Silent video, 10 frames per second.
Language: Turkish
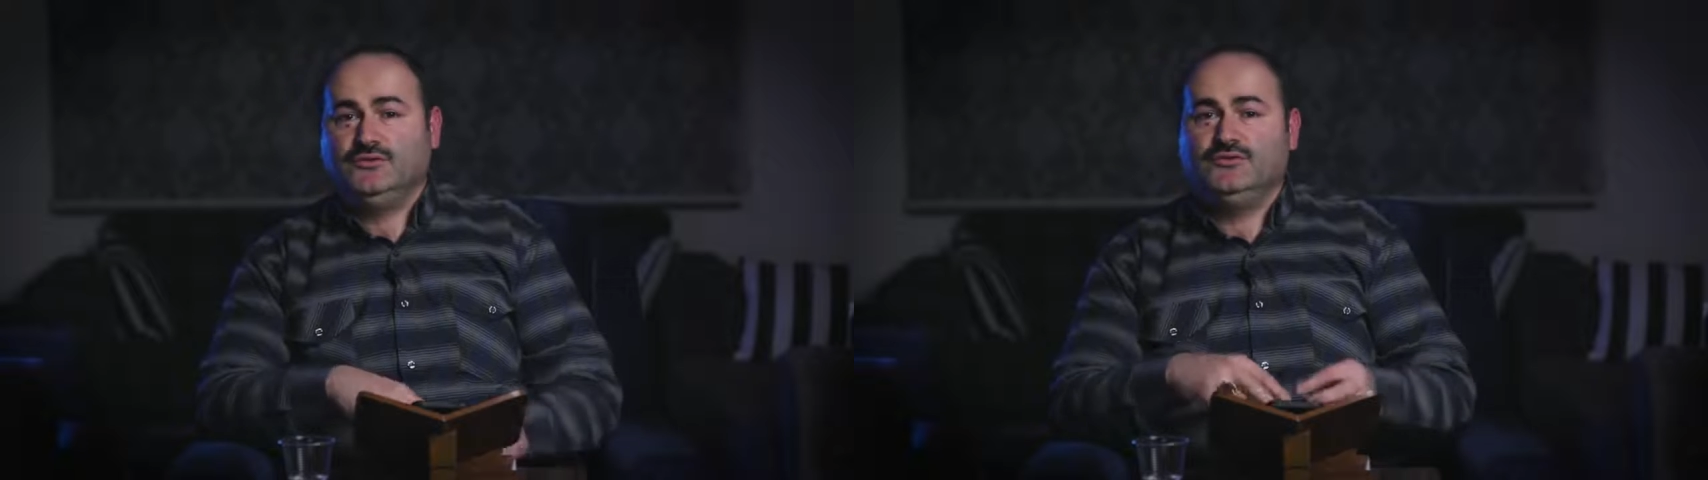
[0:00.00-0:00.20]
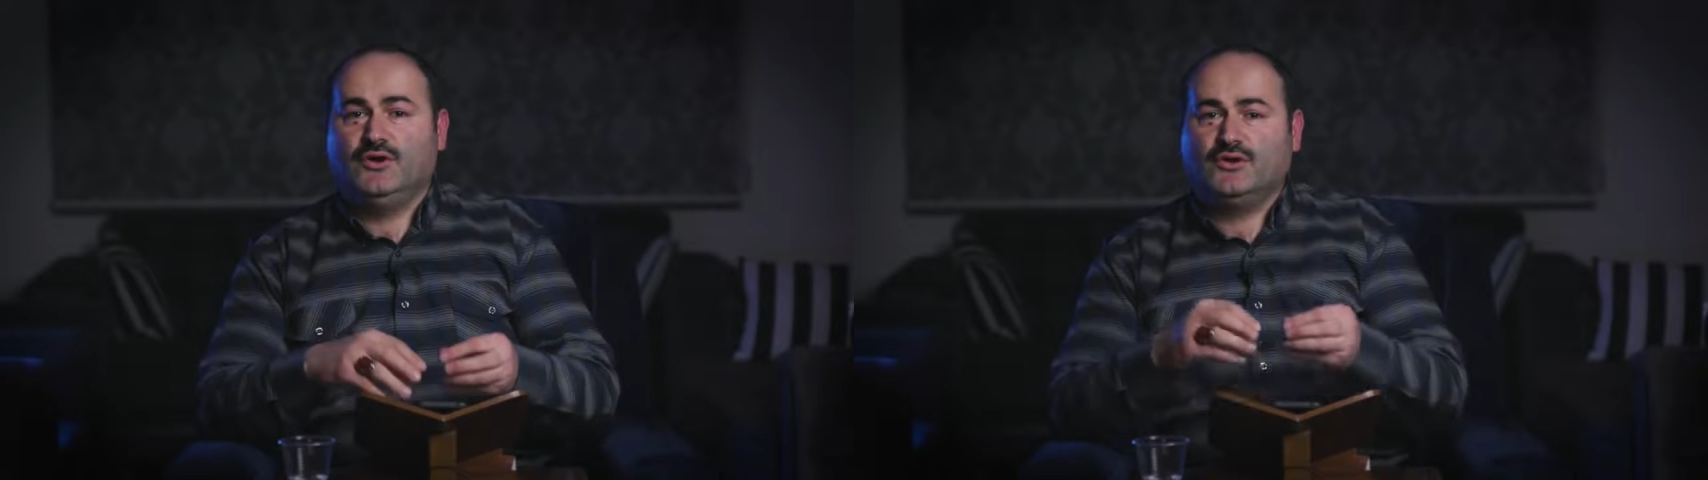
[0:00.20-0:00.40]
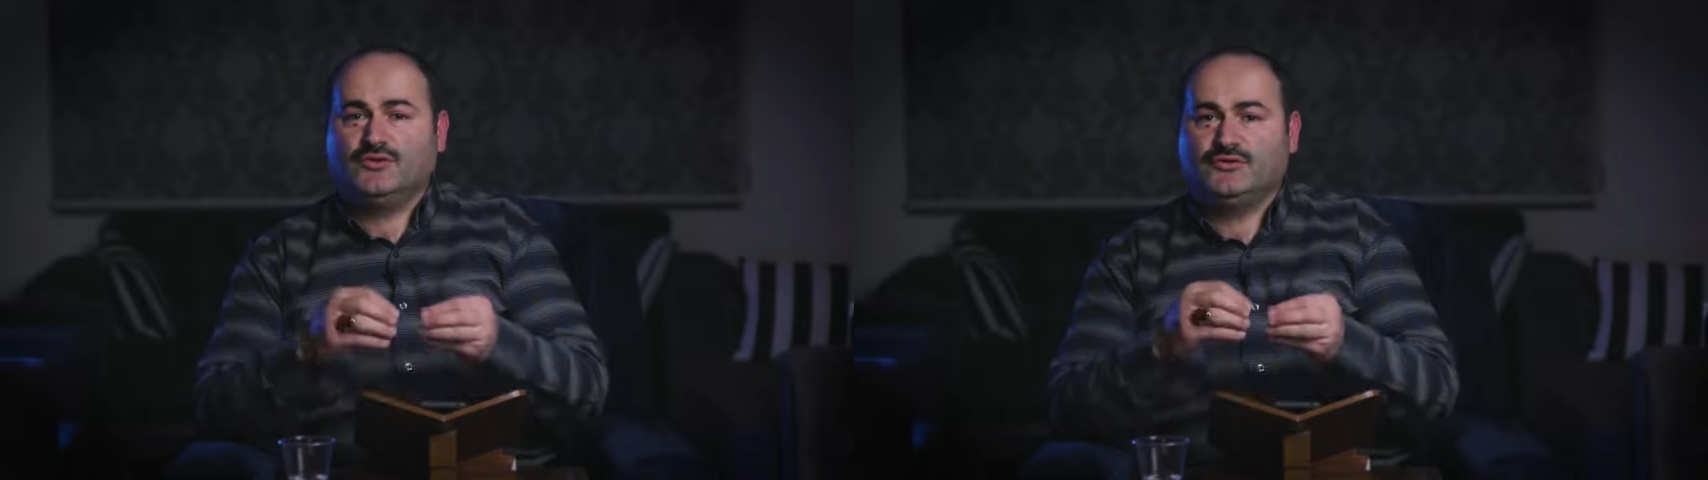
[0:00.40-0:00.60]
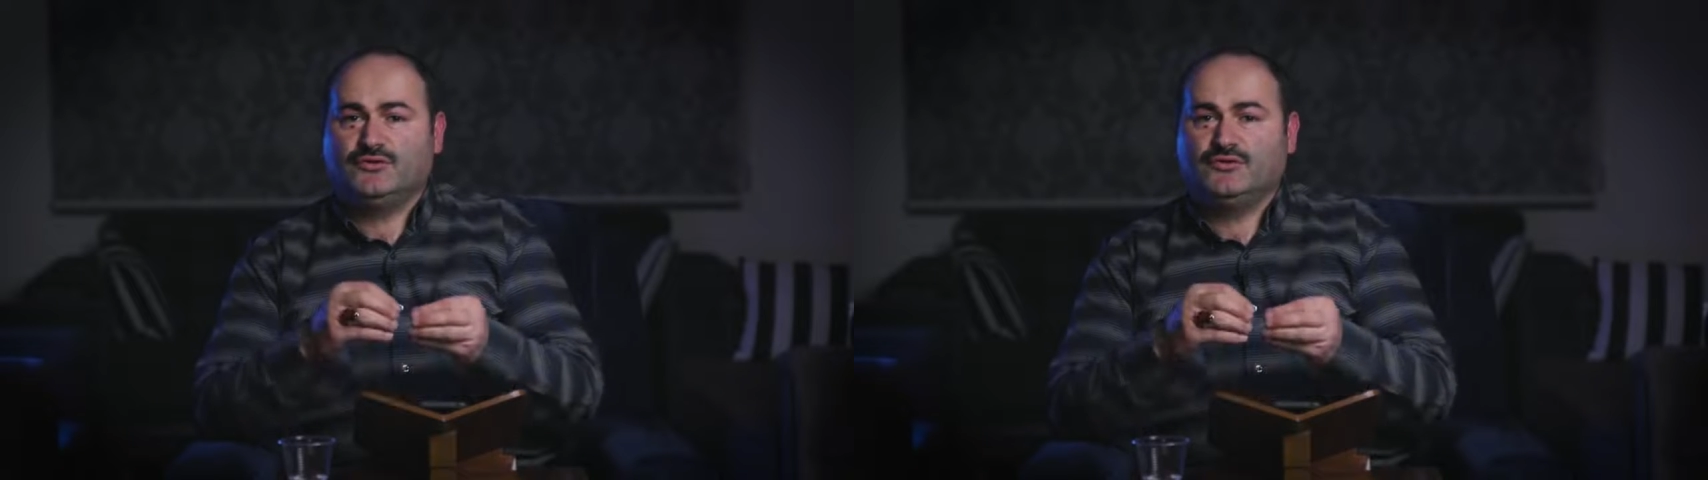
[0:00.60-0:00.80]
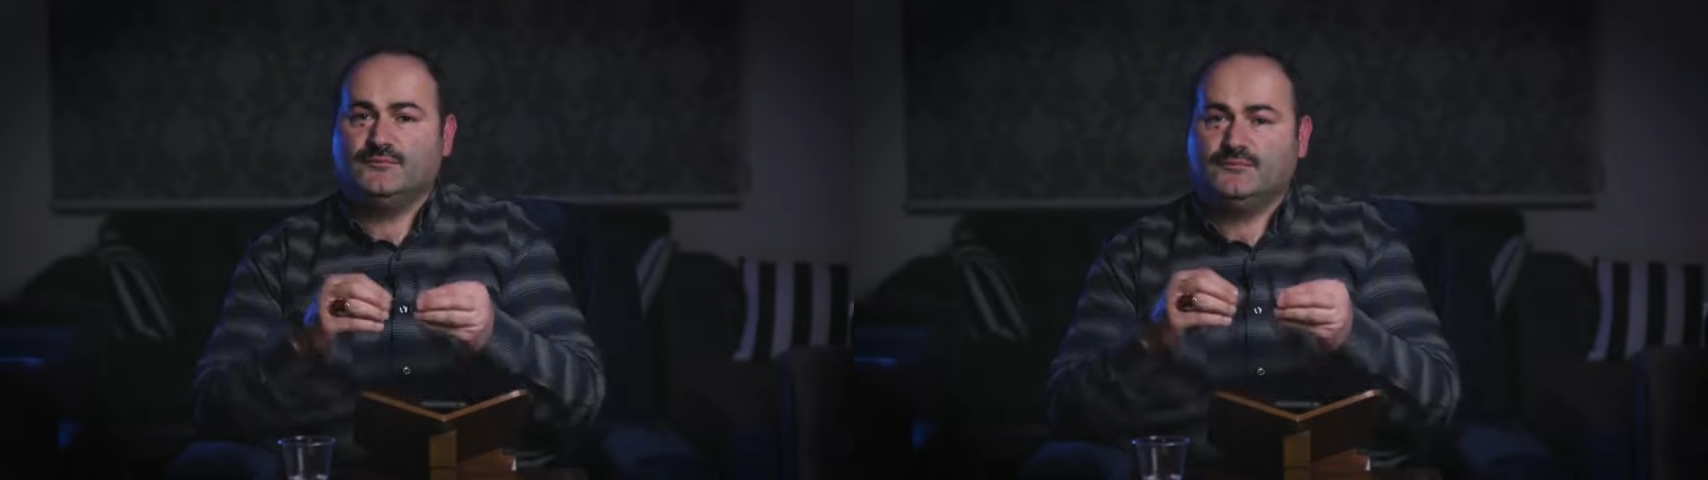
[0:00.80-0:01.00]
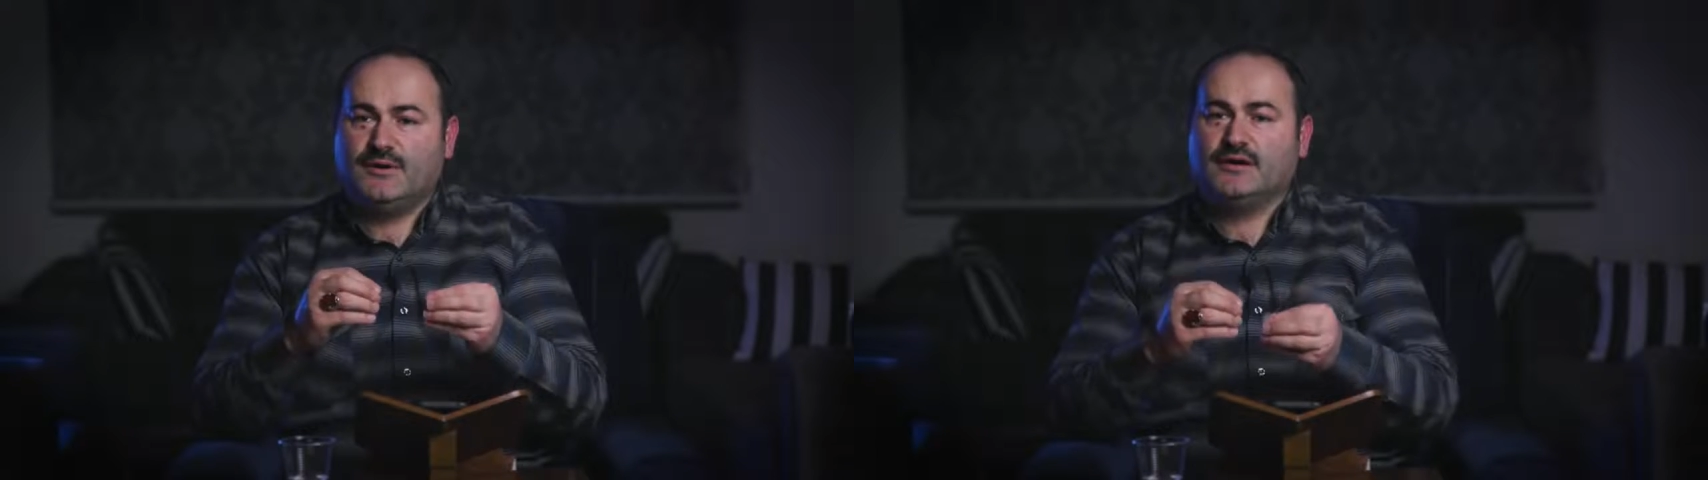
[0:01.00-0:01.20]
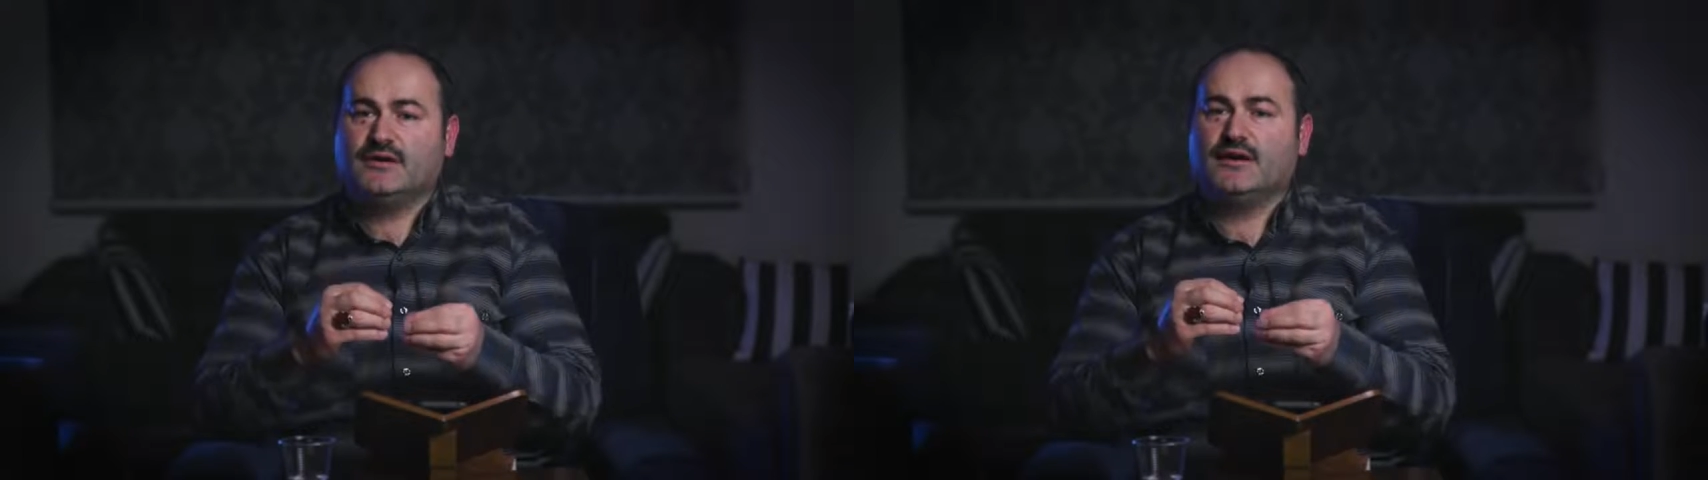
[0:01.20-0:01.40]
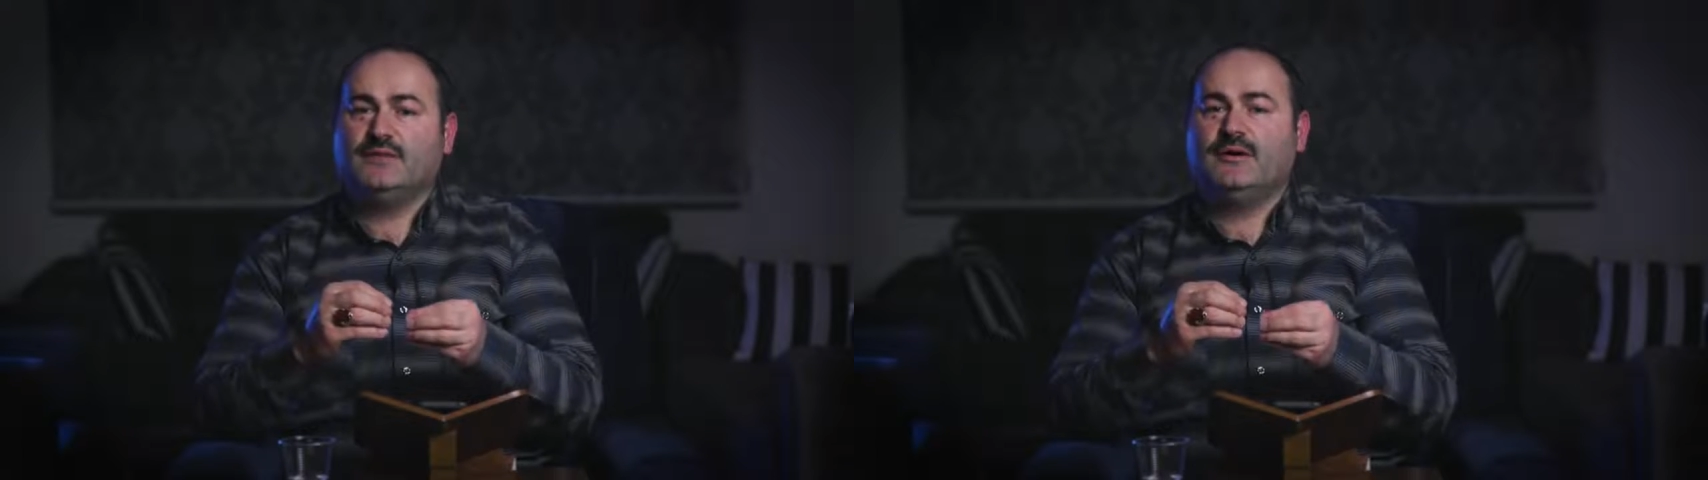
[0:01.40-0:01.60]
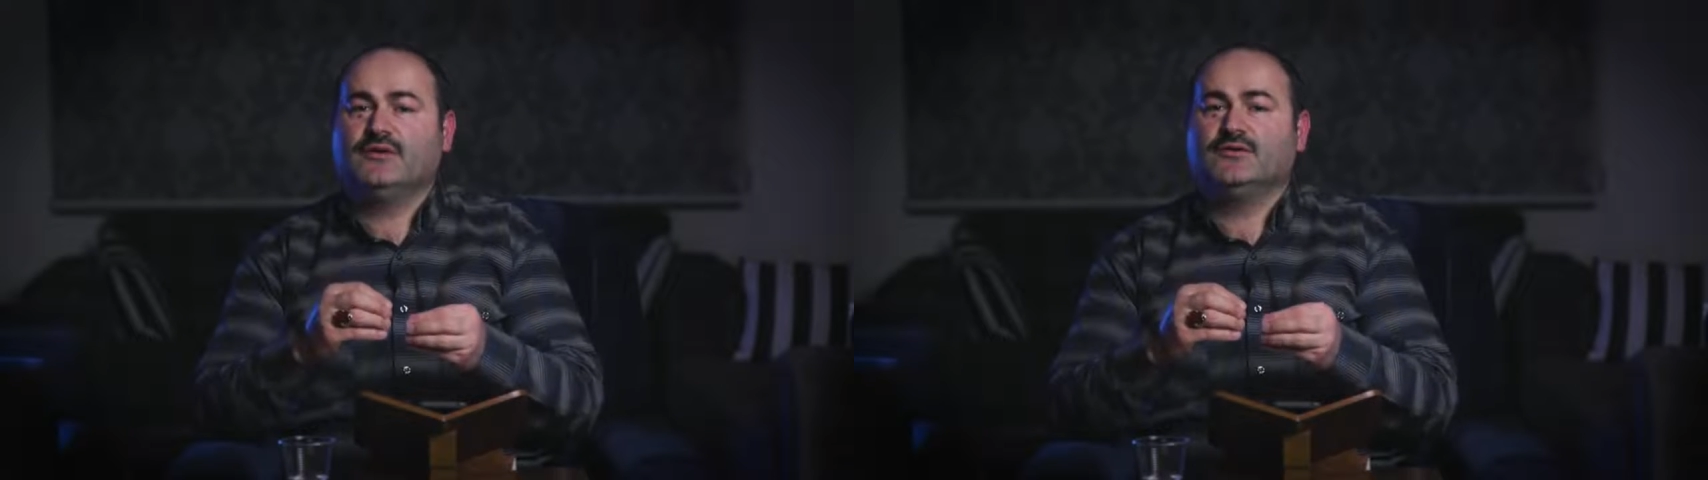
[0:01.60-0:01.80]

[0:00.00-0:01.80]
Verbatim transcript: dört makama